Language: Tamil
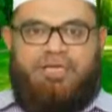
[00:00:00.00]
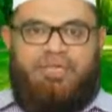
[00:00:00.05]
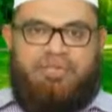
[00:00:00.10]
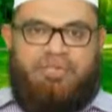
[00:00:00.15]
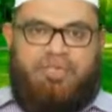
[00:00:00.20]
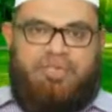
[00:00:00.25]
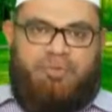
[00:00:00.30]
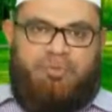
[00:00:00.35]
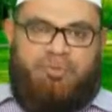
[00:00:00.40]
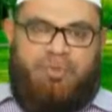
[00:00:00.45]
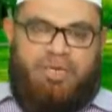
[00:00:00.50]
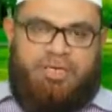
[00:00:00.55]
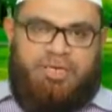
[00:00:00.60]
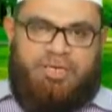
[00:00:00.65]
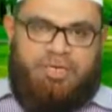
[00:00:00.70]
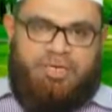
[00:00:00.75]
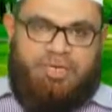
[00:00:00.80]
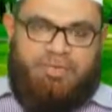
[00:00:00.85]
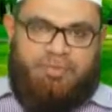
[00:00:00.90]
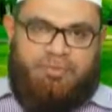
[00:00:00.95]
கற்றுத்தருமாறு
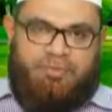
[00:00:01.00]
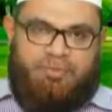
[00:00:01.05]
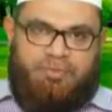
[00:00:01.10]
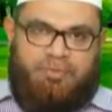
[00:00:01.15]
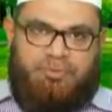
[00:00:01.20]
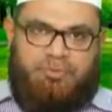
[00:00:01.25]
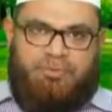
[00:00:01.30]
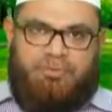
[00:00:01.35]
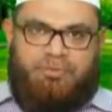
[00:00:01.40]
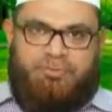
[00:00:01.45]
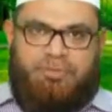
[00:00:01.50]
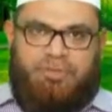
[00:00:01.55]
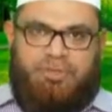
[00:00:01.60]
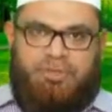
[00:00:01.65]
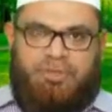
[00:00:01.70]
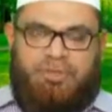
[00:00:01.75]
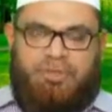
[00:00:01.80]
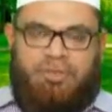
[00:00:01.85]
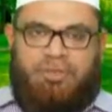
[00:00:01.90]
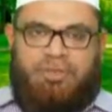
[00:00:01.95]
கேட்டபோது
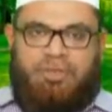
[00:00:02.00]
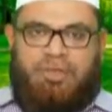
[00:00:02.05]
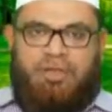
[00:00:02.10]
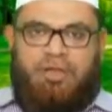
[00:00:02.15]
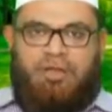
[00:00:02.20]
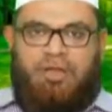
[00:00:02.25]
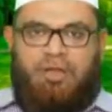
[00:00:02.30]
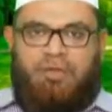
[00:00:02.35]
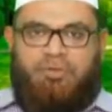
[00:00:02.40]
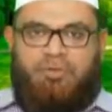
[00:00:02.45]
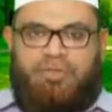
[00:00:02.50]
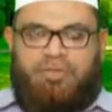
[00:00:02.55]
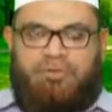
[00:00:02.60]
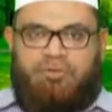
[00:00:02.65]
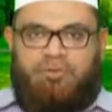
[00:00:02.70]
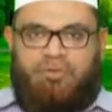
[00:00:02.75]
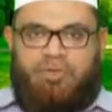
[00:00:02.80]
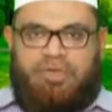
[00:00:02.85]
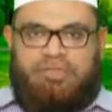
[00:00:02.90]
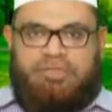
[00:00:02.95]
அல்லாஹுடைய
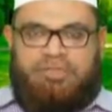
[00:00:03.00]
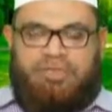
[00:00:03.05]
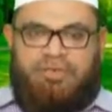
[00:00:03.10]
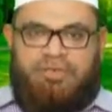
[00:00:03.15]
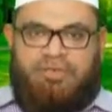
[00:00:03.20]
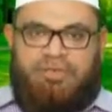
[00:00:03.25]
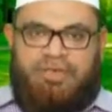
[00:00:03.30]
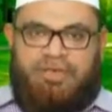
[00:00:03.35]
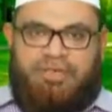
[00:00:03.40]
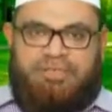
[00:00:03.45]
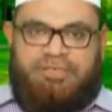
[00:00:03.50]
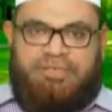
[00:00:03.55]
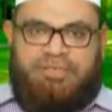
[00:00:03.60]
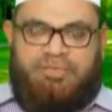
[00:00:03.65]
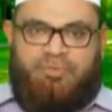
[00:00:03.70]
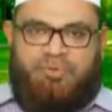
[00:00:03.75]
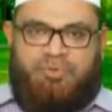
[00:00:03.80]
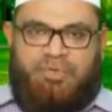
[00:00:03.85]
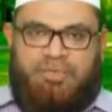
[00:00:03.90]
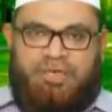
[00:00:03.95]
தூதர் சல்லல்லா
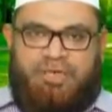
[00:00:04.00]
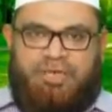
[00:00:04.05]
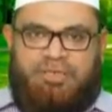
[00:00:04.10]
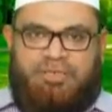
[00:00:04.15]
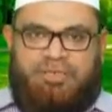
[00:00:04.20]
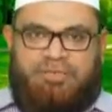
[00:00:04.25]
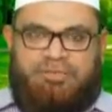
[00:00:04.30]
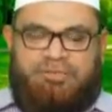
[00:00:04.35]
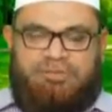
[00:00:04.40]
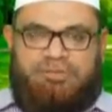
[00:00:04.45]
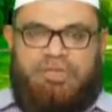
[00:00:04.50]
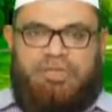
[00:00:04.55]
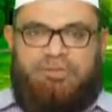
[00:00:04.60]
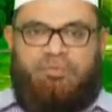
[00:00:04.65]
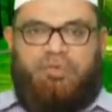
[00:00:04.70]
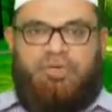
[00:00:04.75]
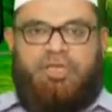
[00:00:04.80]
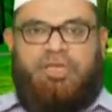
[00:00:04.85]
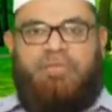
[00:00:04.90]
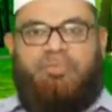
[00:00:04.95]
அலிஸ்லம் அவர்கள் சில
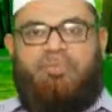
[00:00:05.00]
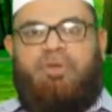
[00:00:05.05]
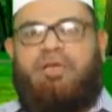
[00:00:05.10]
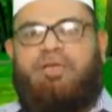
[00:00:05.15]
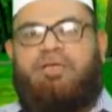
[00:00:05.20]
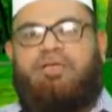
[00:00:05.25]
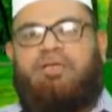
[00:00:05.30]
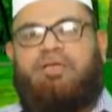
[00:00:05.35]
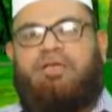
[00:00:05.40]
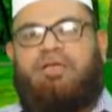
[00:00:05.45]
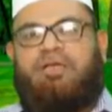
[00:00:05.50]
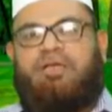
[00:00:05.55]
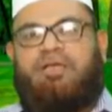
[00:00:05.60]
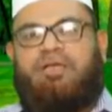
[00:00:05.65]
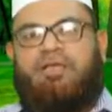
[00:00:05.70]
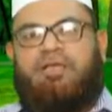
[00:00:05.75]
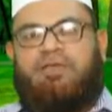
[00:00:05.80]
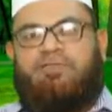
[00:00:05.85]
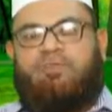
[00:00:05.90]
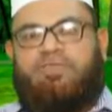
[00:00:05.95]
முக்கியமான
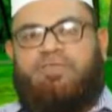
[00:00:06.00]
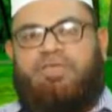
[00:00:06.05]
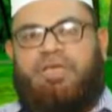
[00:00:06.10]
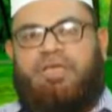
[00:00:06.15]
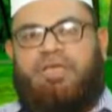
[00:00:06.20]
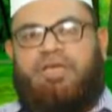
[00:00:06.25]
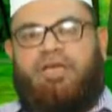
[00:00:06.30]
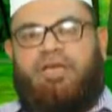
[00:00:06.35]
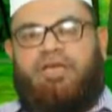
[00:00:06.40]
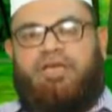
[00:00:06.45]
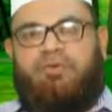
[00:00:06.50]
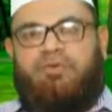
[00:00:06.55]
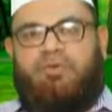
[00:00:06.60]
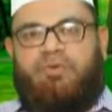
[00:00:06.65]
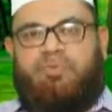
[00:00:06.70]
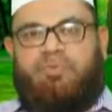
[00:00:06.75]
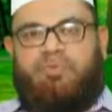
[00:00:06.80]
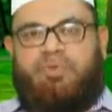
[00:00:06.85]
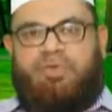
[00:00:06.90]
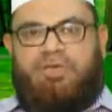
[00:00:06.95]
விஷயங்களை
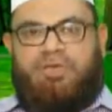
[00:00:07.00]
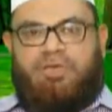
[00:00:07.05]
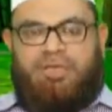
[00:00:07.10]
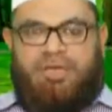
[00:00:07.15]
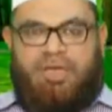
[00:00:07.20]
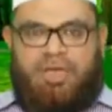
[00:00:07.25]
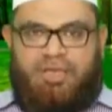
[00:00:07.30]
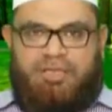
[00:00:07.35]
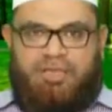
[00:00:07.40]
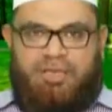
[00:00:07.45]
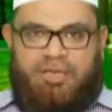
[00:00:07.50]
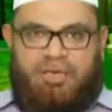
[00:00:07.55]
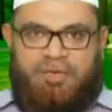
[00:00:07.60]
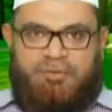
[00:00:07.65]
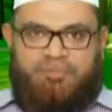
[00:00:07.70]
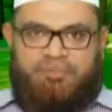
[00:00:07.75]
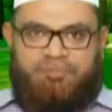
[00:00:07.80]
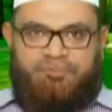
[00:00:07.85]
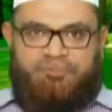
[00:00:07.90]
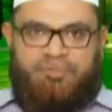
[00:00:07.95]
குறிப்பிட்டு அதில்
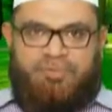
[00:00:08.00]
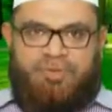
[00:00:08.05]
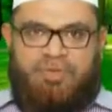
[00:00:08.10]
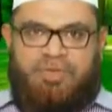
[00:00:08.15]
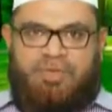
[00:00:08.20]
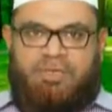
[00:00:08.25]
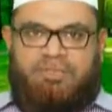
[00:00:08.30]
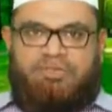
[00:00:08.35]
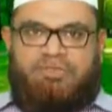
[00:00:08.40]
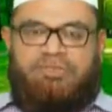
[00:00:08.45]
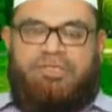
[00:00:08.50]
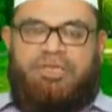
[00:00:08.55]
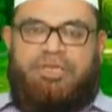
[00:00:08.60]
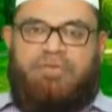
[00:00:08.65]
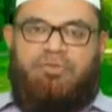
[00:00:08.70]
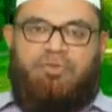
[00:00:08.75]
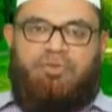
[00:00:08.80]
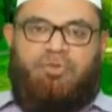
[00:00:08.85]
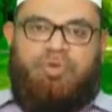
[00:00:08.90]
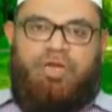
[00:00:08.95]

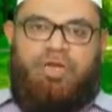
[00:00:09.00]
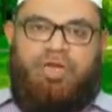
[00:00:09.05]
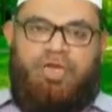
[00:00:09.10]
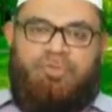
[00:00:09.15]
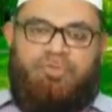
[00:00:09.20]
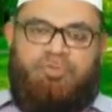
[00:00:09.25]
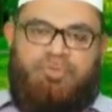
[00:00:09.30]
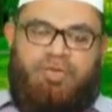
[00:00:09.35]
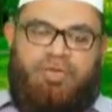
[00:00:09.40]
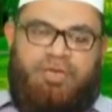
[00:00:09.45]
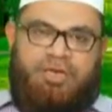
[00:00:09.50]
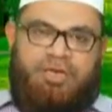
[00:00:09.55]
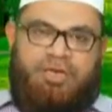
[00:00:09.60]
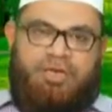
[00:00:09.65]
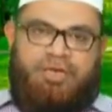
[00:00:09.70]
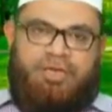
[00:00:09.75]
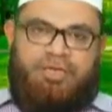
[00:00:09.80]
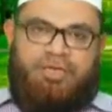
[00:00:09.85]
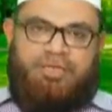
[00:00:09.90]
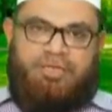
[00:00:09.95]
சிலத்துர் ரஹிம் என்ற
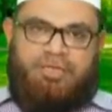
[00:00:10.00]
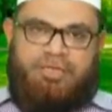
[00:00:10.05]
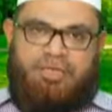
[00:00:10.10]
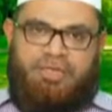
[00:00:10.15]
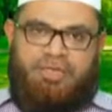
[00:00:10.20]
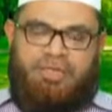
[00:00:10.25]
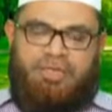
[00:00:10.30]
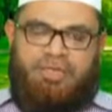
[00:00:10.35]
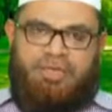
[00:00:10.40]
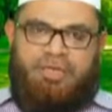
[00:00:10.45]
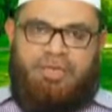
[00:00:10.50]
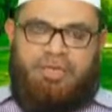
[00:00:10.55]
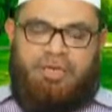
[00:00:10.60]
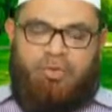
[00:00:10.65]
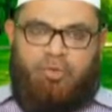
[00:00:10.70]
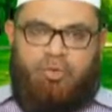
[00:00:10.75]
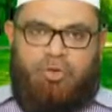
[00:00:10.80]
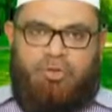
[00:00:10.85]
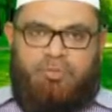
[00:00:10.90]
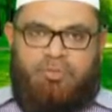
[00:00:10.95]

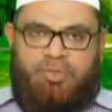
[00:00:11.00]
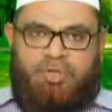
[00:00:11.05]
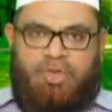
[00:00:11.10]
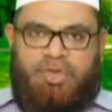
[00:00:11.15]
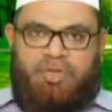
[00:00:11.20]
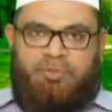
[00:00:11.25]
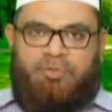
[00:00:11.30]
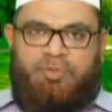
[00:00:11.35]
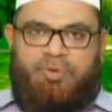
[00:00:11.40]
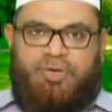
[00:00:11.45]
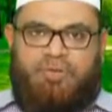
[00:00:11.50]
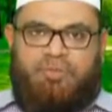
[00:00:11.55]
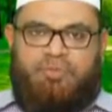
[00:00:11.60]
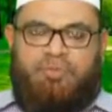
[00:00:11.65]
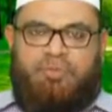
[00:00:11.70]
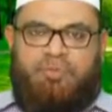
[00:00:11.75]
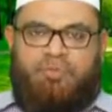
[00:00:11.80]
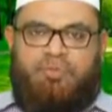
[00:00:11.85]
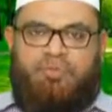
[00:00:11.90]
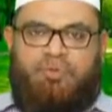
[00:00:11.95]
இன உறவுகளை
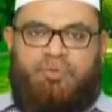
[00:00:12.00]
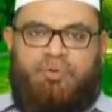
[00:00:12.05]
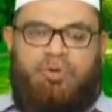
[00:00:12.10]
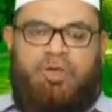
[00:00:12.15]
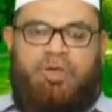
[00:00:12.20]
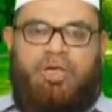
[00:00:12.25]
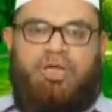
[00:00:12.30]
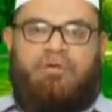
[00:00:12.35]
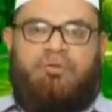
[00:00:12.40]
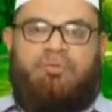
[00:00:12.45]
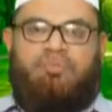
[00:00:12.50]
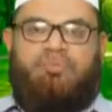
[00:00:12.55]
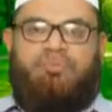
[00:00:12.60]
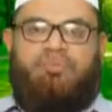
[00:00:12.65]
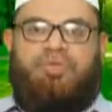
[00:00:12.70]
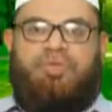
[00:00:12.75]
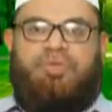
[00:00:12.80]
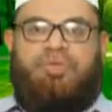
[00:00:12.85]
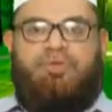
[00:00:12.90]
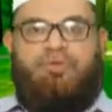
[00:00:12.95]
பேணுவதும் ஒன்றாகும்
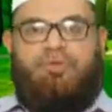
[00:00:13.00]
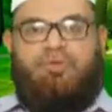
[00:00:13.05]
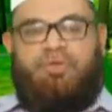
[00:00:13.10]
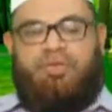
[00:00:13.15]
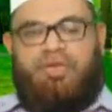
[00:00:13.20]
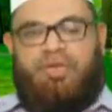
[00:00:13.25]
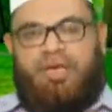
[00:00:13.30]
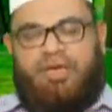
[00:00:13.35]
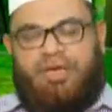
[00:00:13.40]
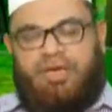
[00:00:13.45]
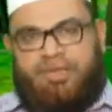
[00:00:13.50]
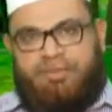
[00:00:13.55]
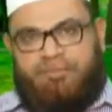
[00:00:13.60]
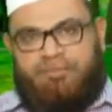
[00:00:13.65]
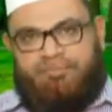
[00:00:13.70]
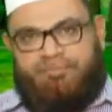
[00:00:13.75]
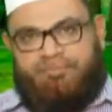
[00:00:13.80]
என்று கூறினார்கள்